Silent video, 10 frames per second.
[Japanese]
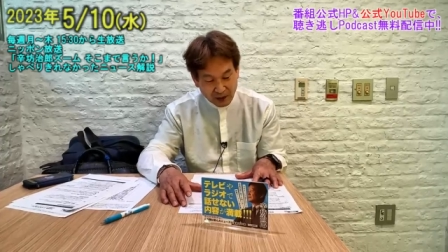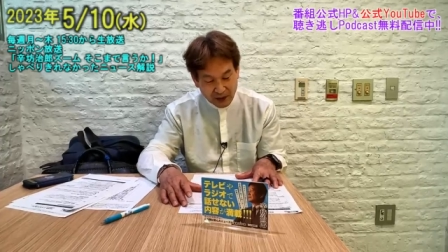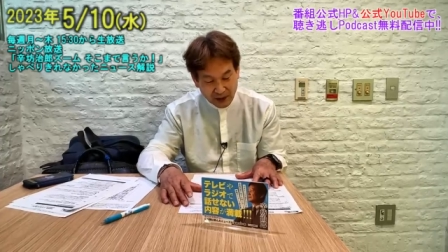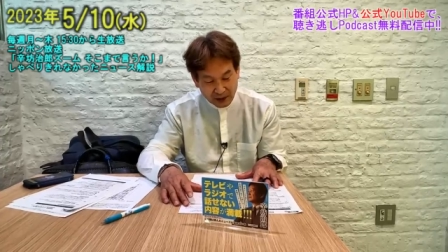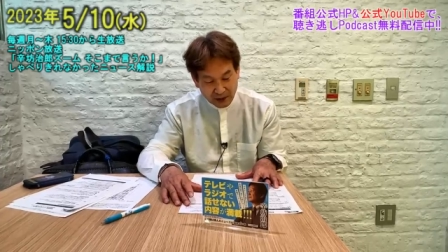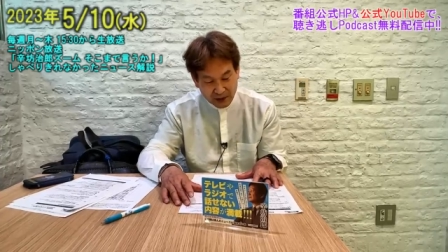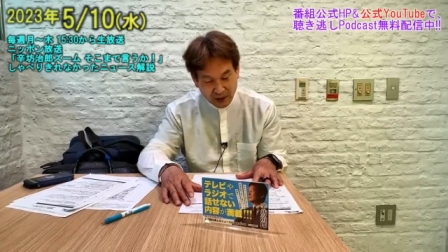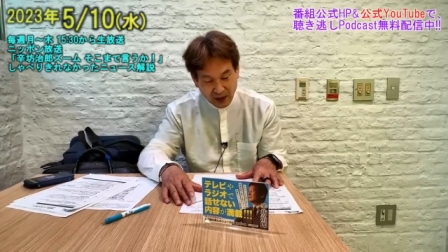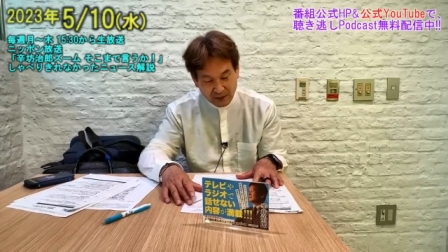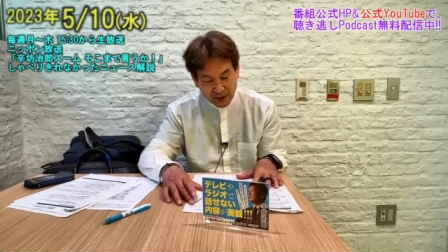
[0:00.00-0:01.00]
厚生労働
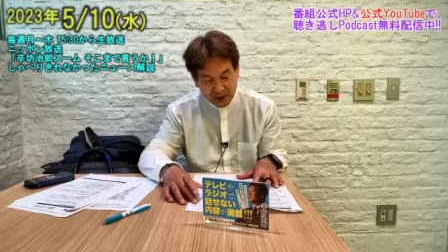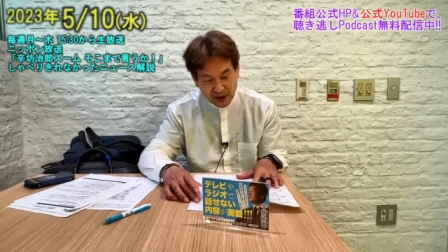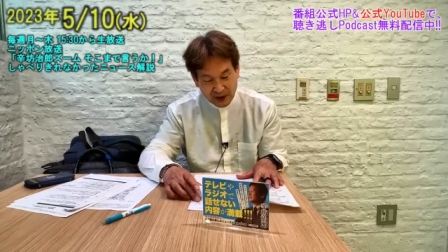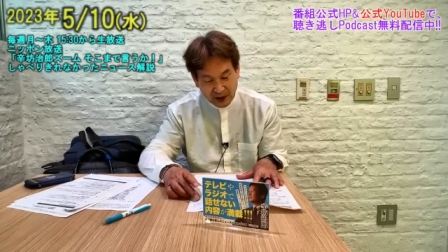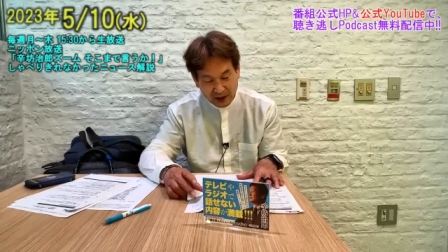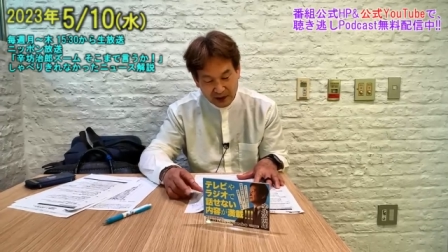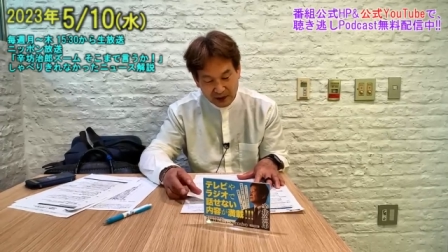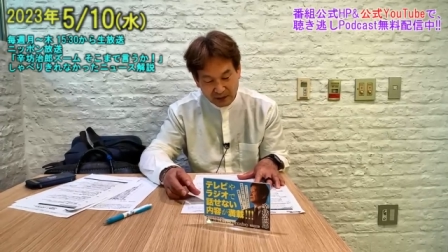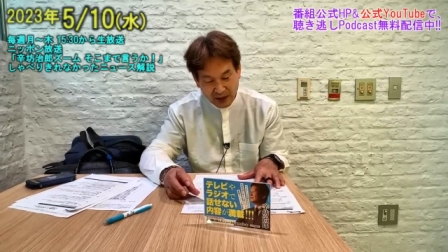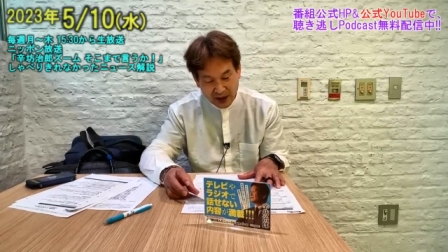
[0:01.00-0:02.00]
省が発表したさんが
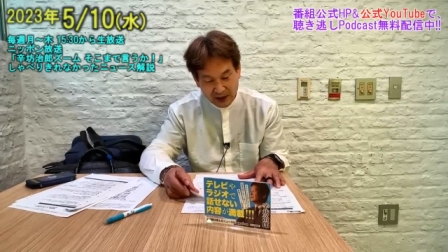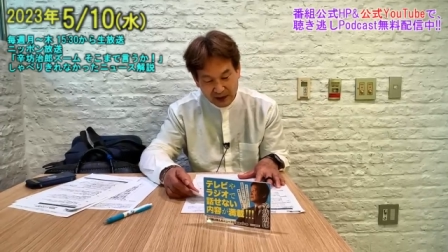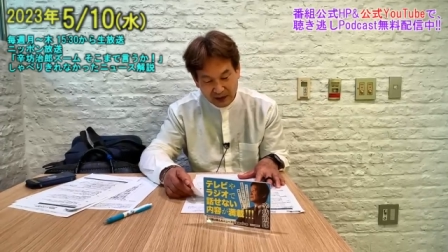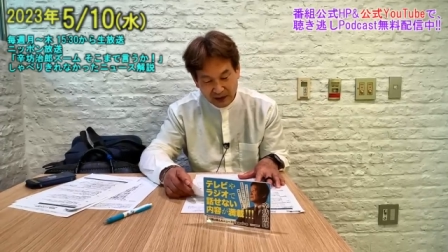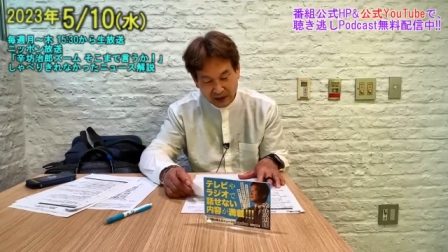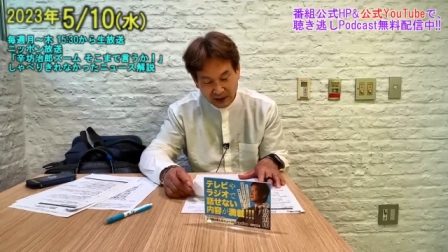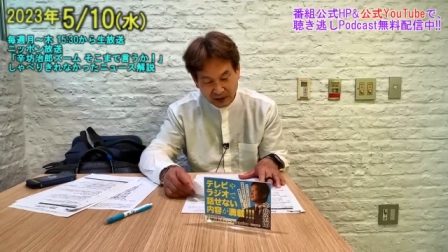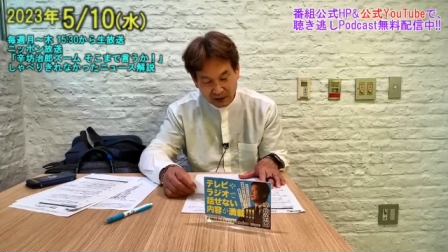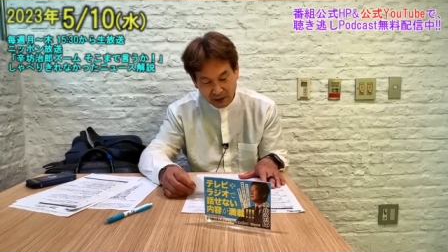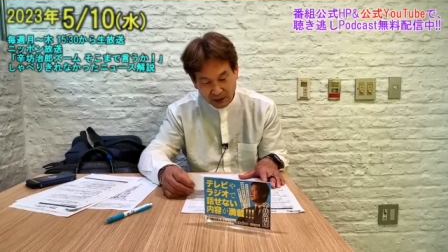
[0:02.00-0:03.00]
つの毎月
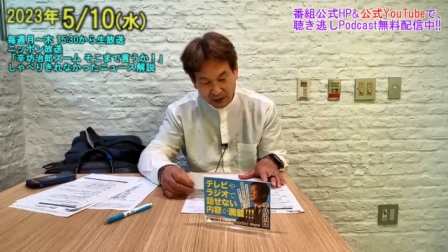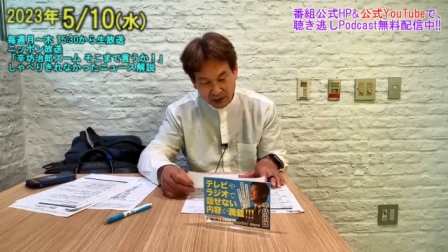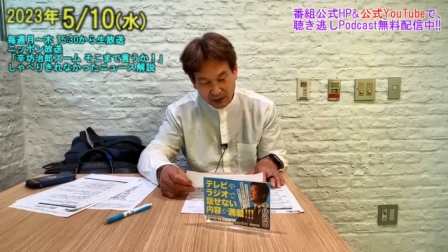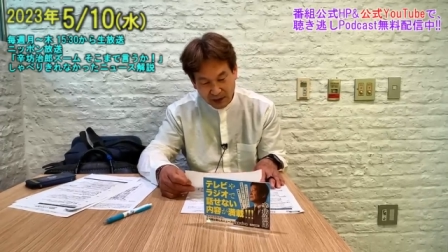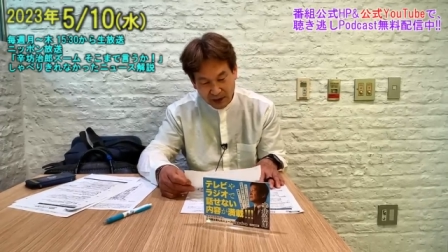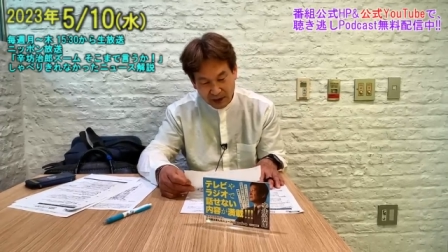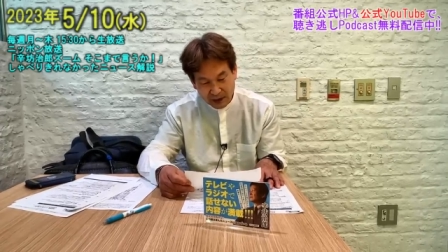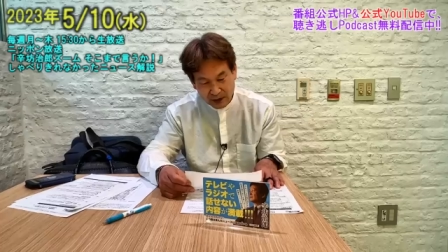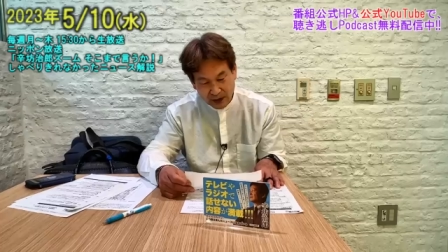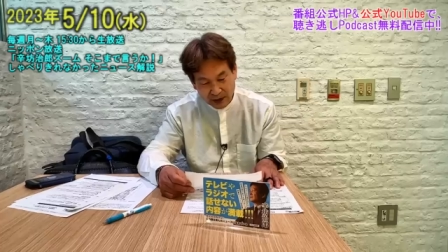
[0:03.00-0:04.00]
勤労統計
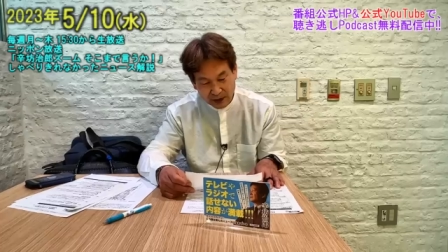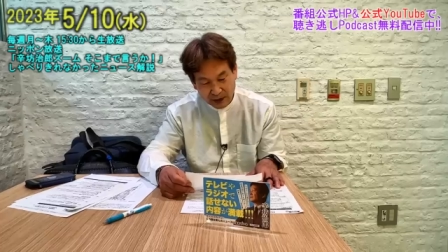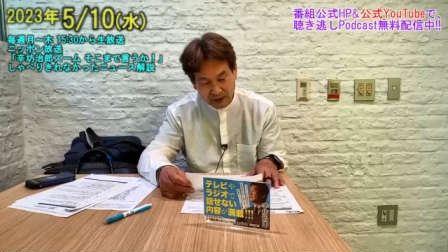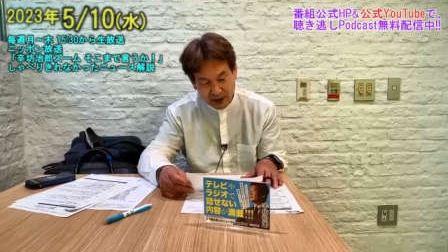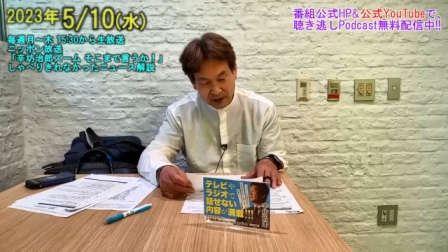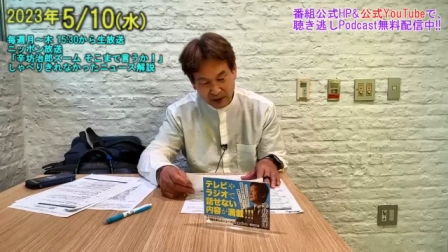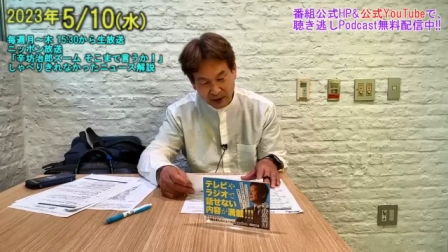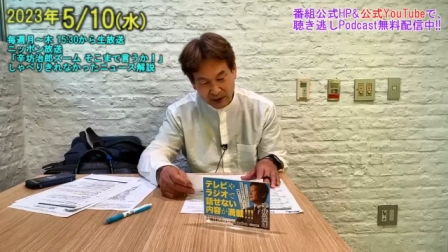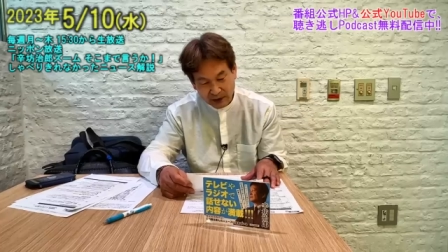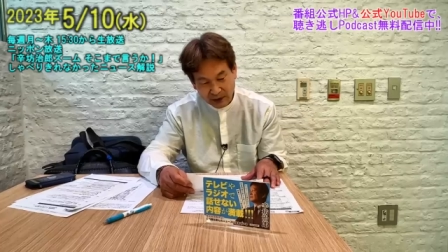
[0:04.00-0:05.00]
調査によります
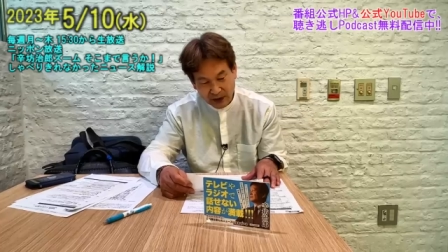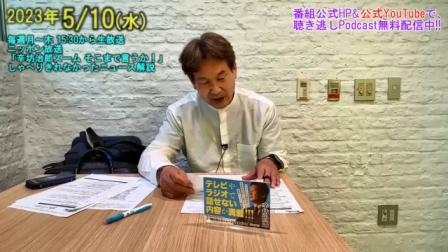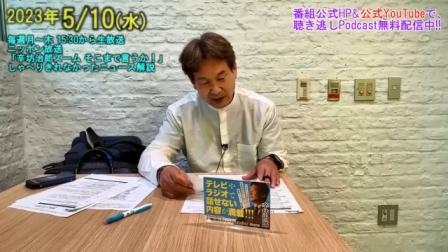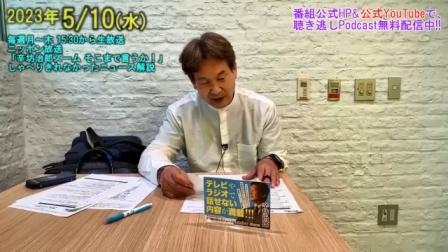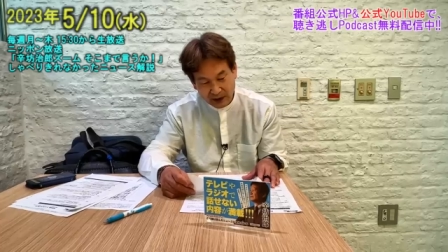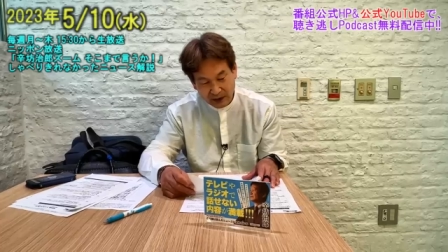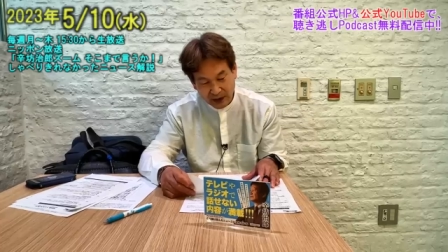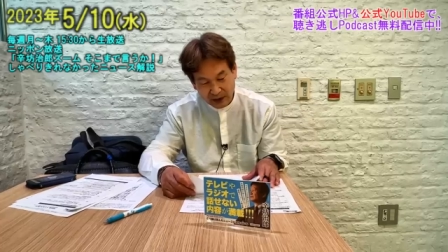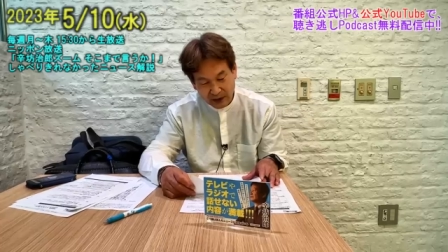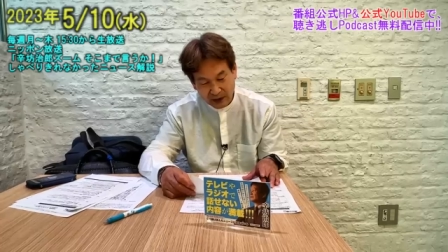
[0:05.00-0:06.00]
と、ひとり当たりの
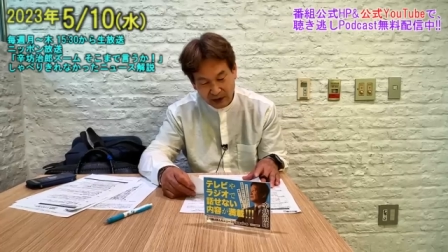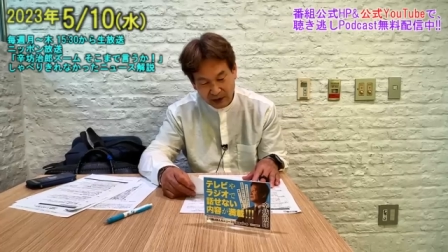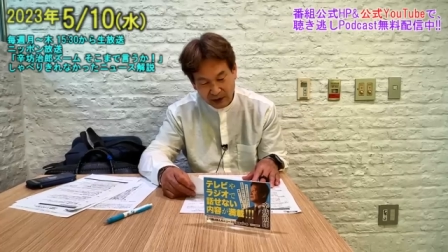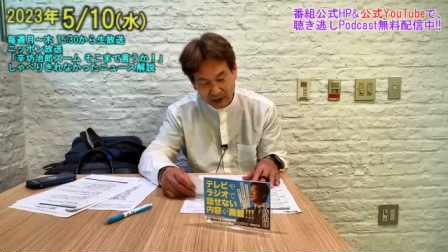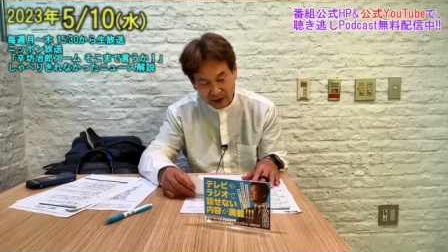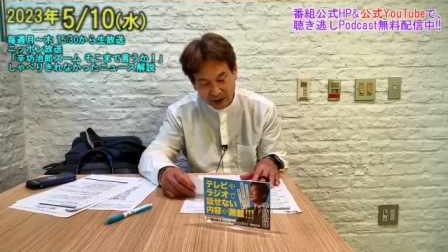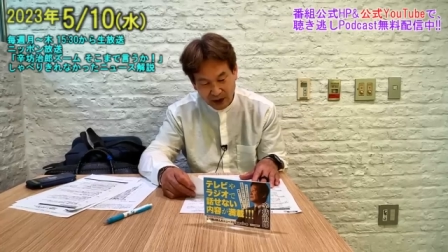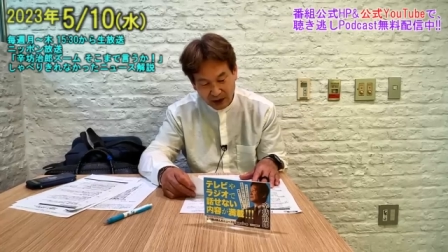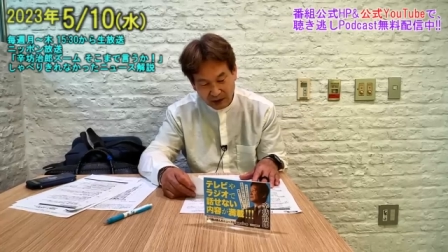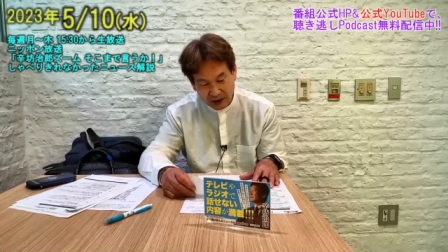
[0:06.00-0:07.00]
現金給与の
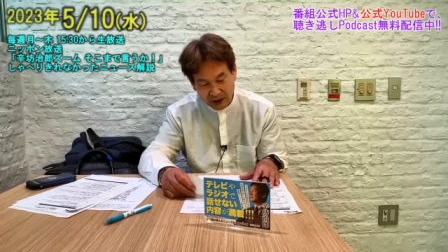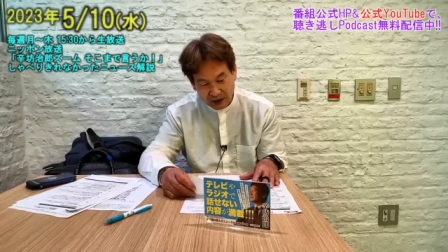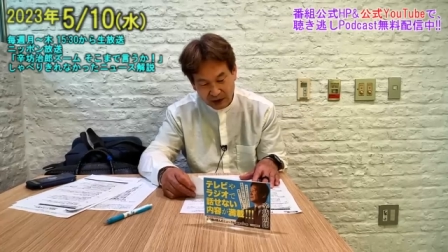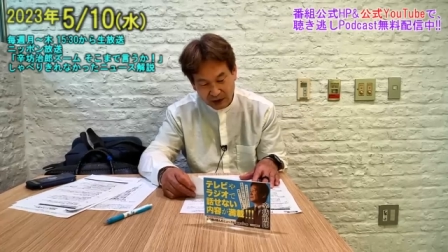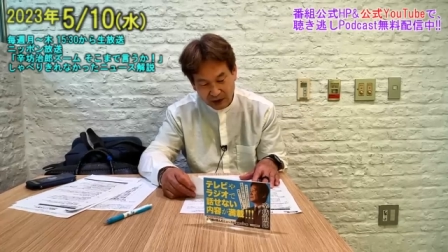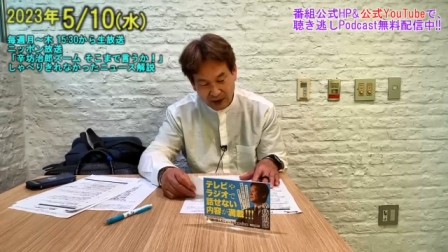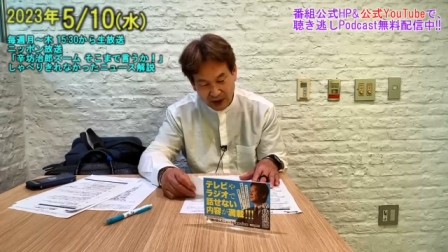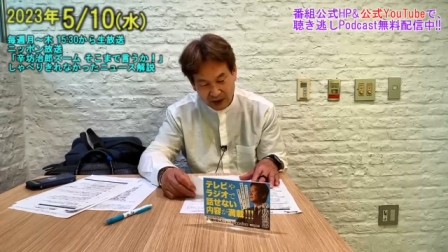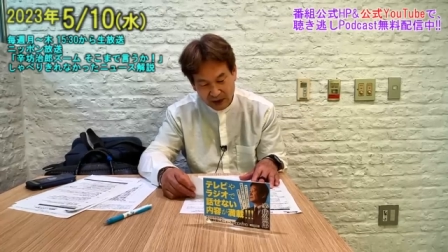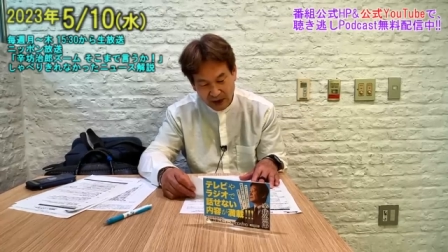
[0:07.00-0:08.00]
総額はにじゅうきゅう
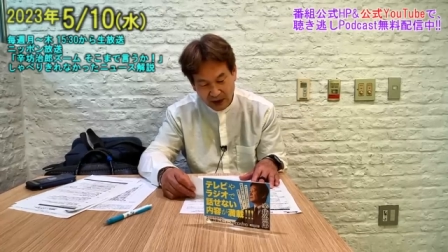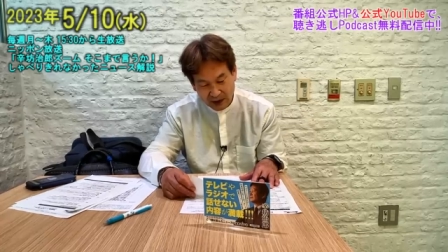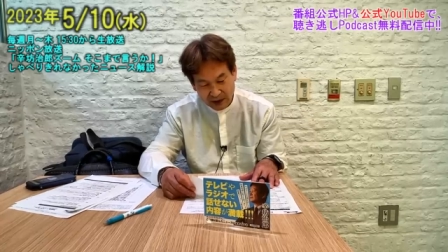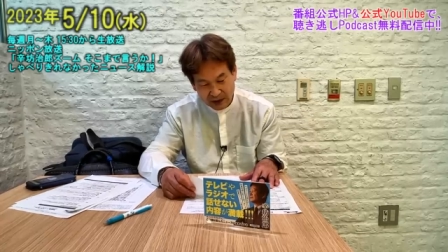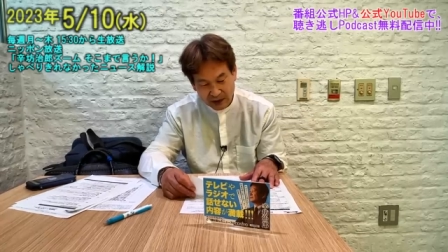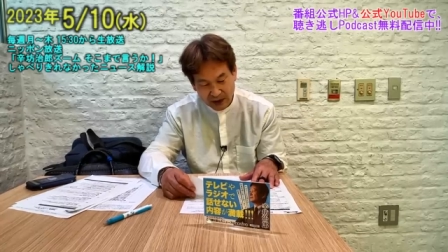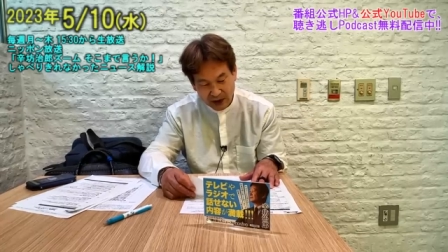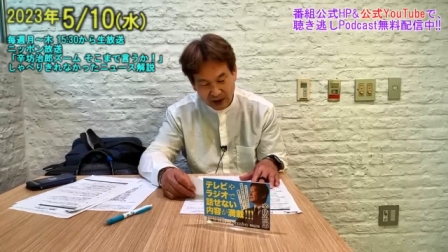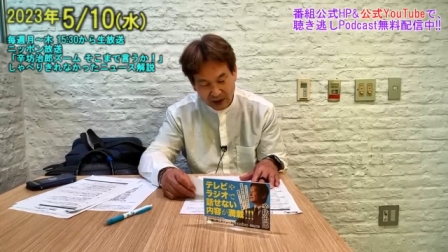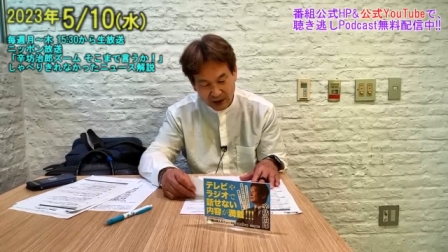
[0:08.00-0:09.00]
まんせんはちじゅうい
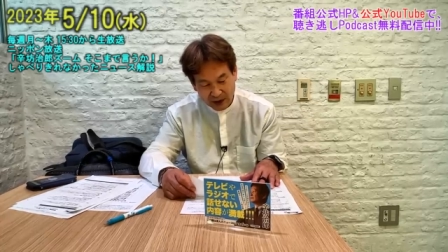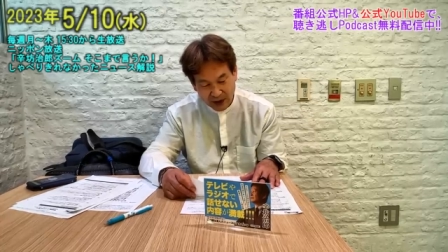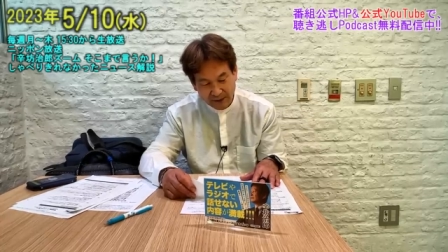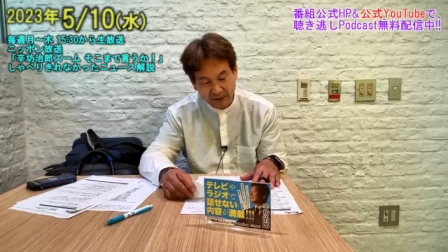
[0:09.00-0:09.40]
ちえんでした。